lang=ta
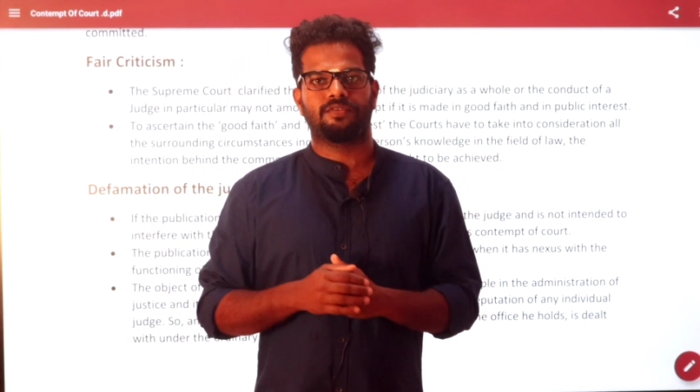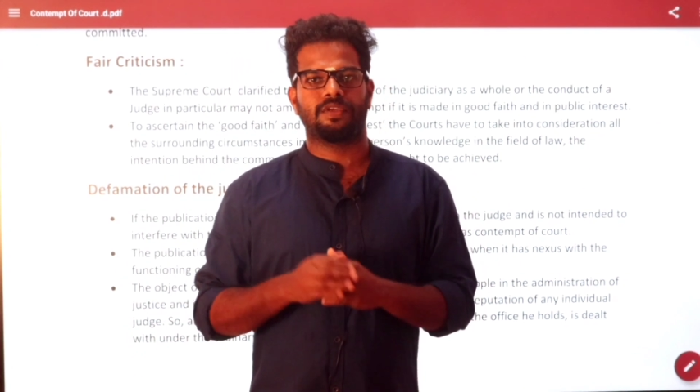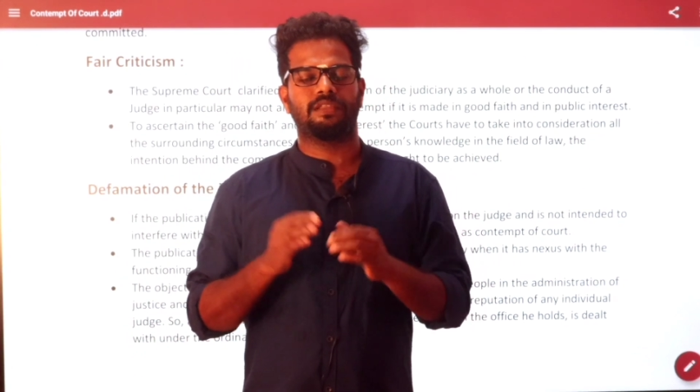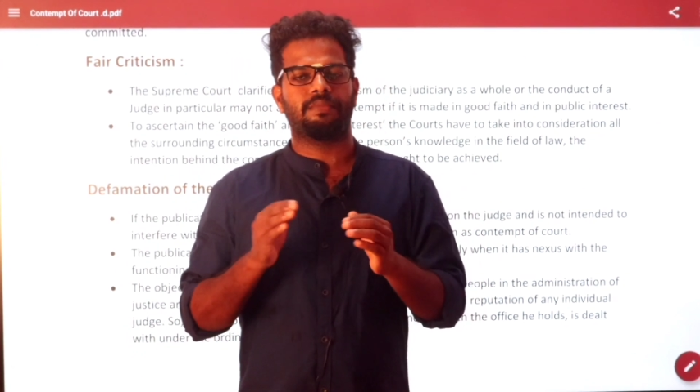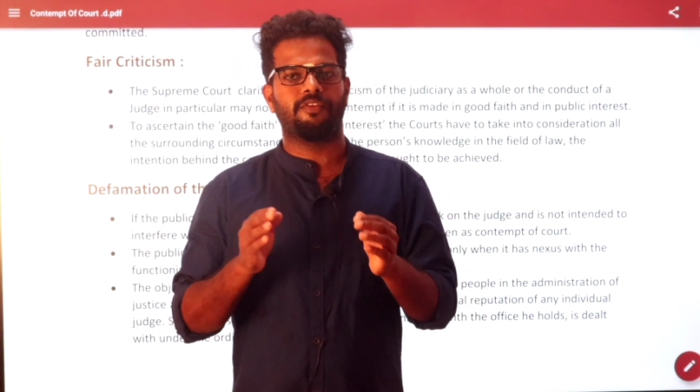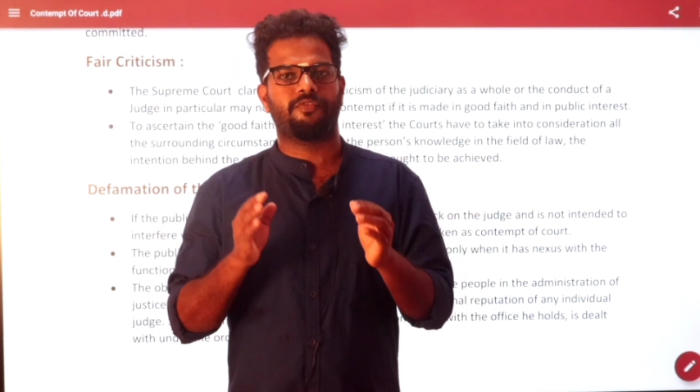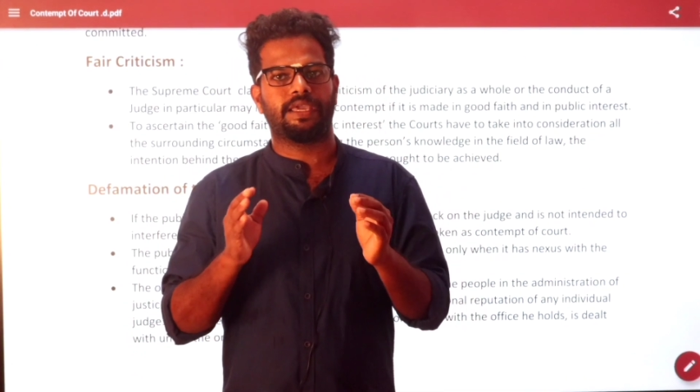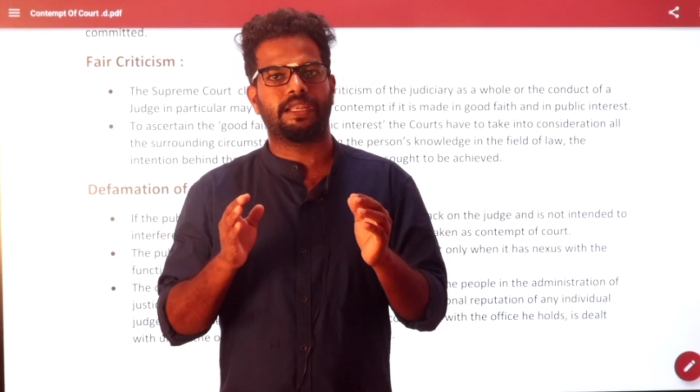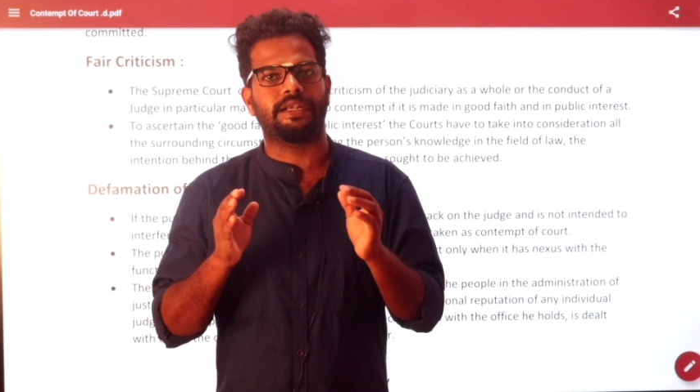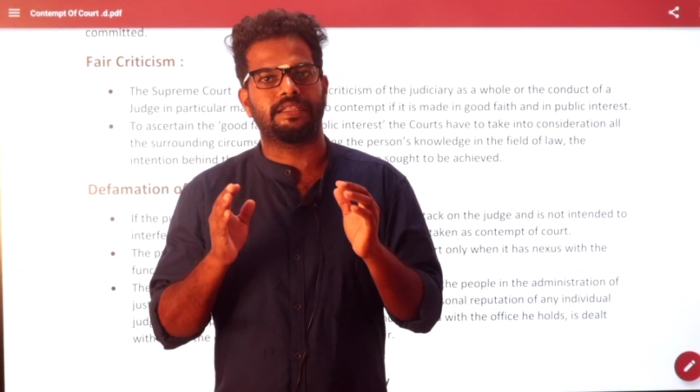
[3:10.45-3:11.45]
ஸோ இந்த மாதிரி
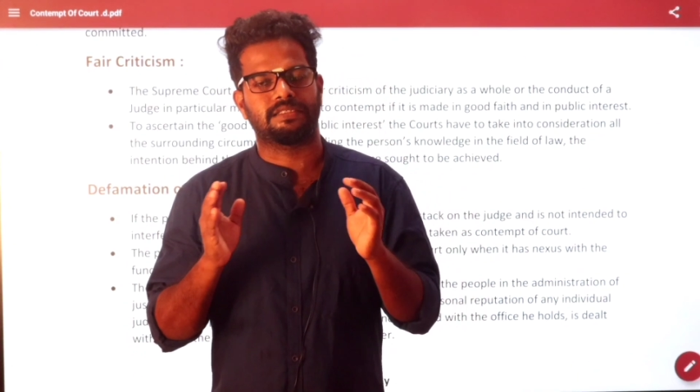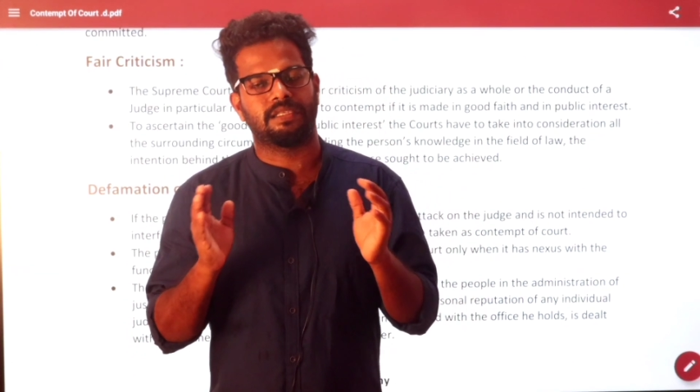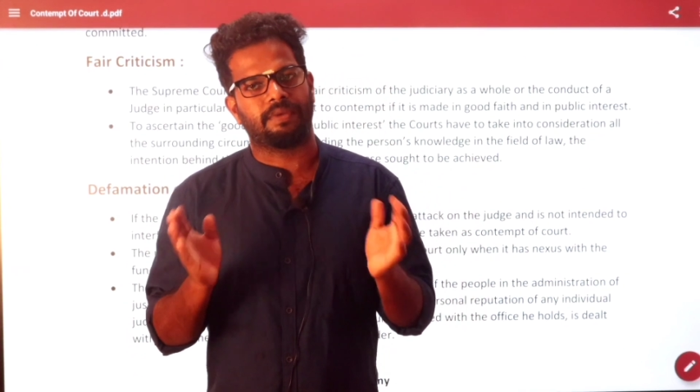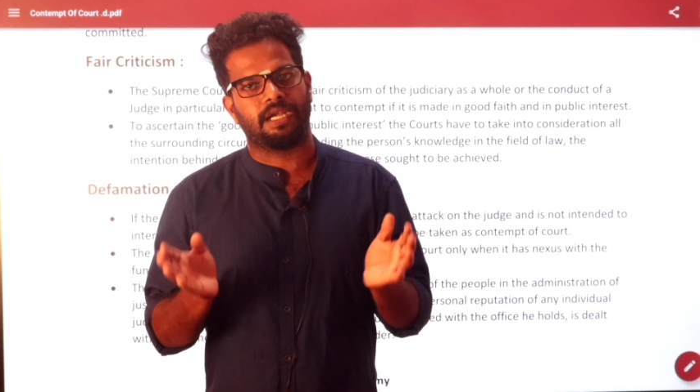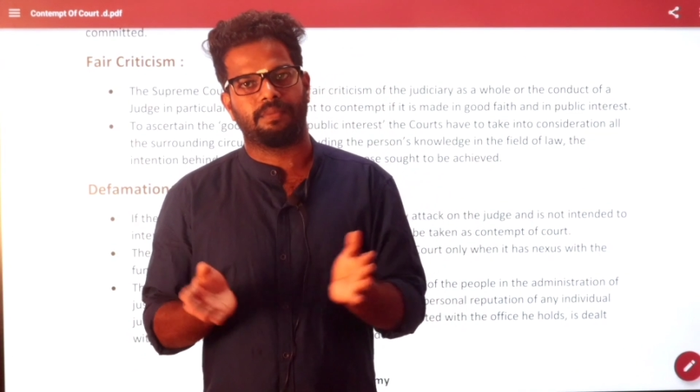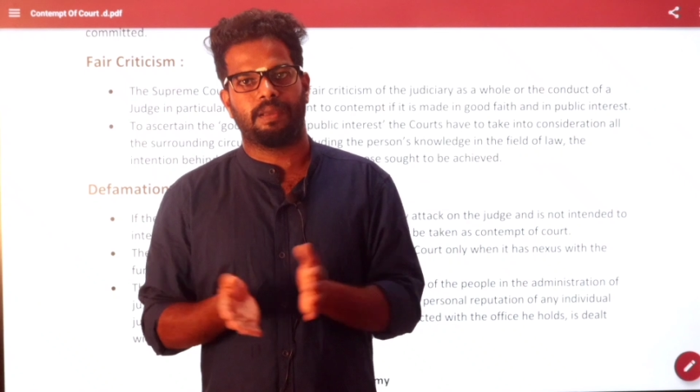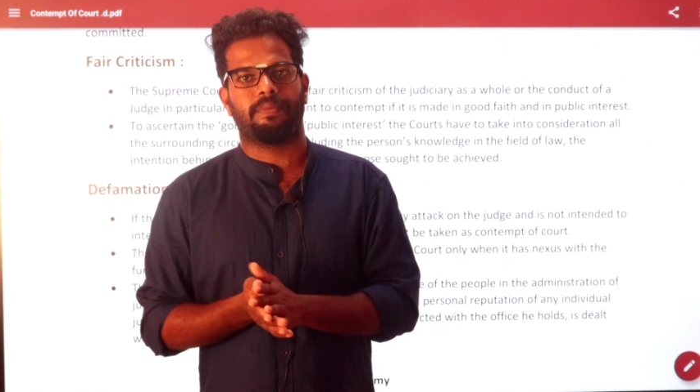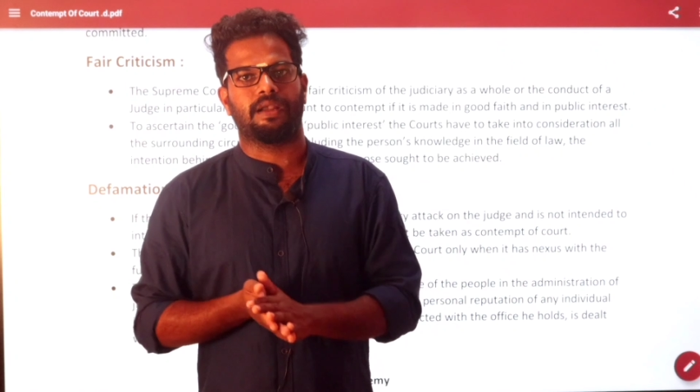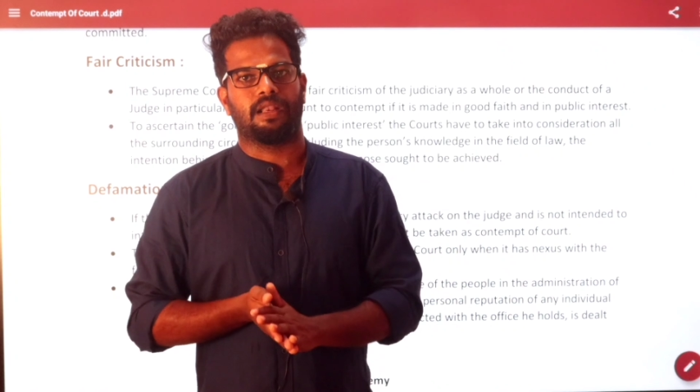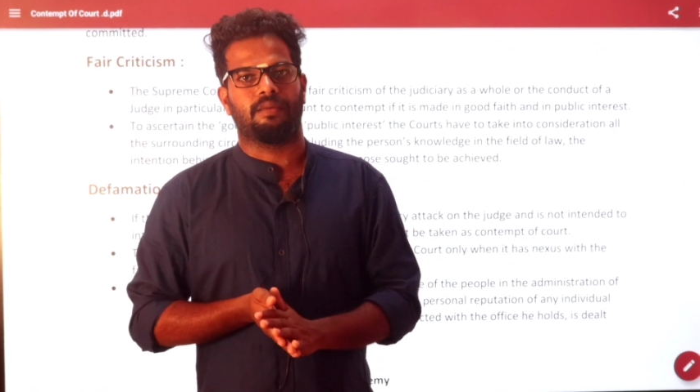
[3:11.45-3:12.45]
ஃபேர் கிரிட்டிசிசம் கண்டிப்பாக
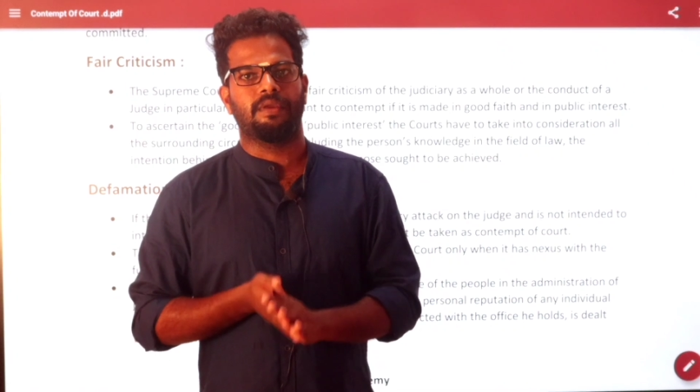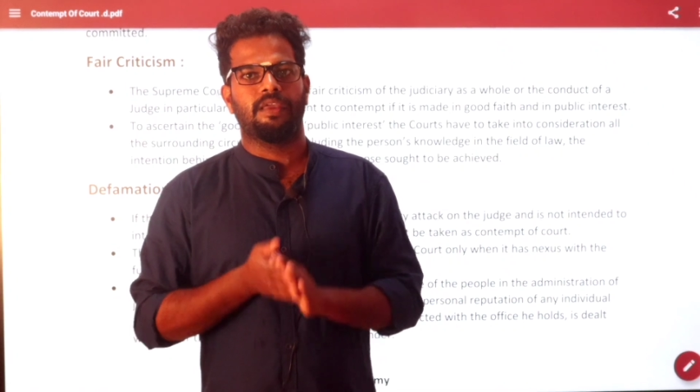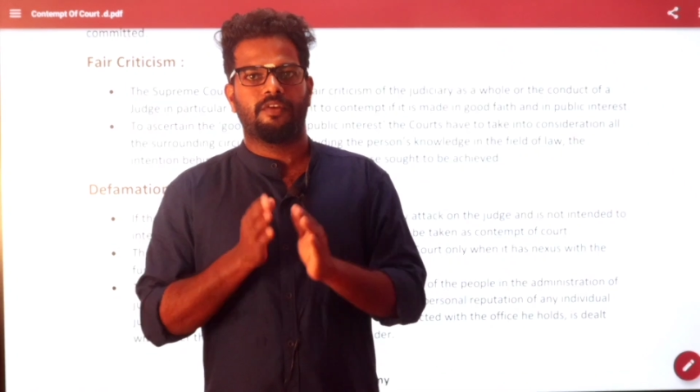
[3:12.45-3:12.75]
பண்ணலாம்